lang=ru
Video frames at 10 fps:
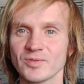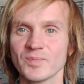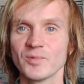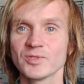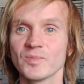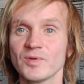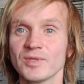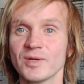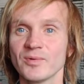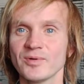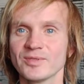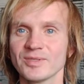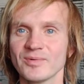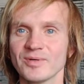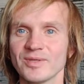То есть может быть какое-то
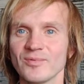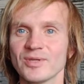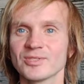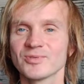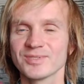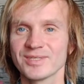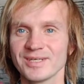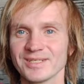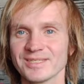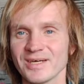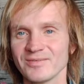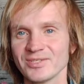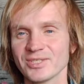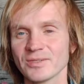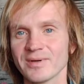такое довольно жесткое
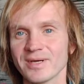наставничество,